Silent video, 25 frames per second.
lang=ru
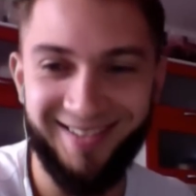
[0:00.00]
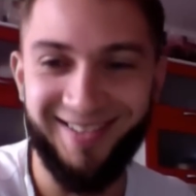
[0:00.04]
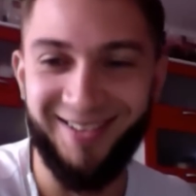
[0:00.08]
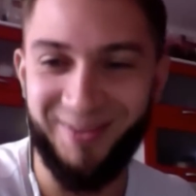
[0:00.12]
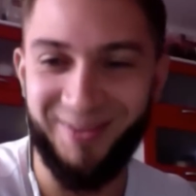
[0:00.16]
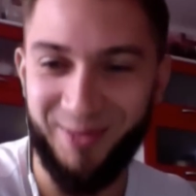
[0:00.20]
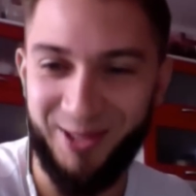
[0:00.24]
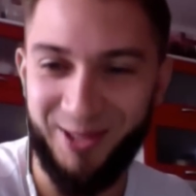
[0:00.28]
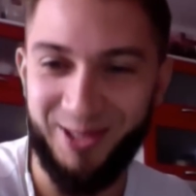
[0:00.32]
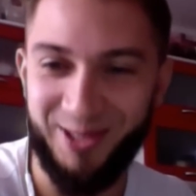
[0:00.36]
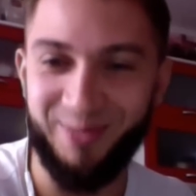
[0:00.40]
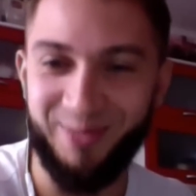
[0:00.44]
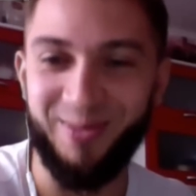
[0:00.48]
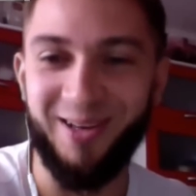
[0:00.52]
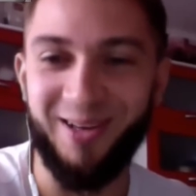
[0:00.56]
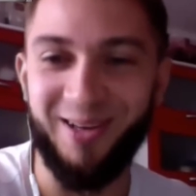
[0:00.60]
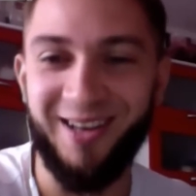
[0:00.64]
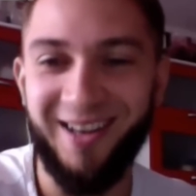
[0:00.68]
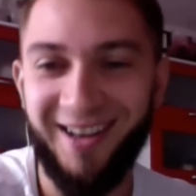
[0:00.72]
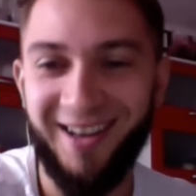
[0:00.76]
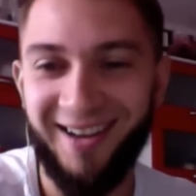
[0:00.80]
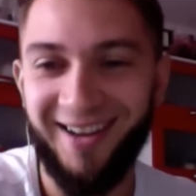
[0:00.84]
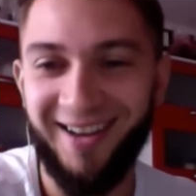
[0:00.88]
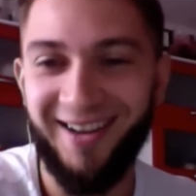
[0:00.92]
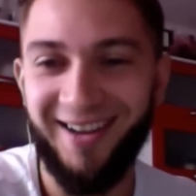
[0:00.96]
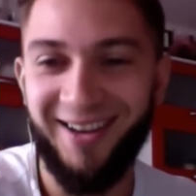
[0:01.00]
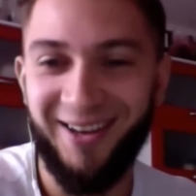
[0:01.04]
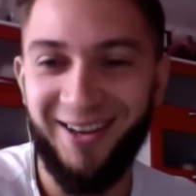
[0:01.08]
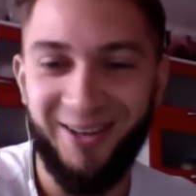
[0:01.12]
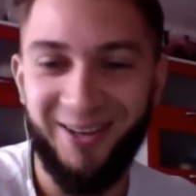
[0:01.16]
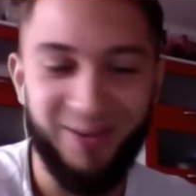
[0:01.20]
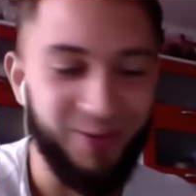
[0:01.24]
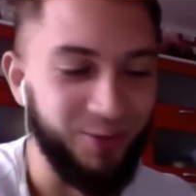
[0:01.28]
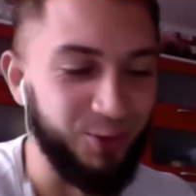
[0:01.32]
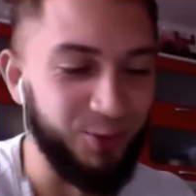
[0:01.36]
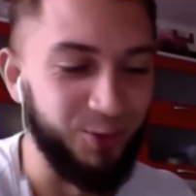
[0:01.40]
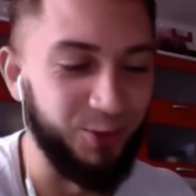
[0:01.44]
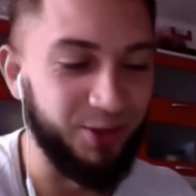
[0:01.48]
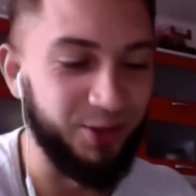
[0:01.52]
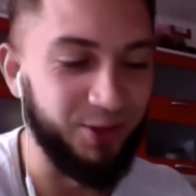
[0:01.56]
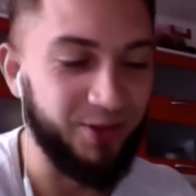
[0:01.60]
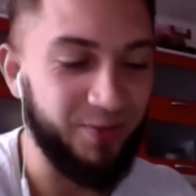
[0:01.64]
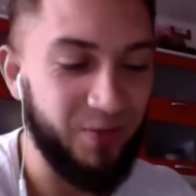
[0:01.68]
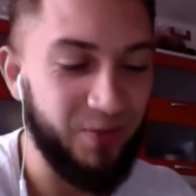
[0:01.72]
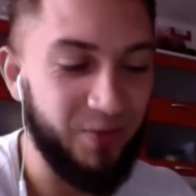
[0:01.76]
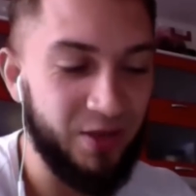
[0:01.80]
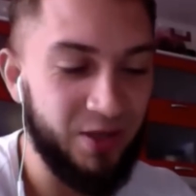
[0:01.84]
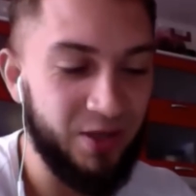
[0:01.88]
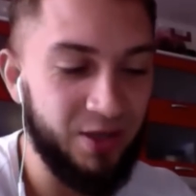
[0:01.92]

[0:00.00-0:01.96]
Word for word: Спасибо. Вот.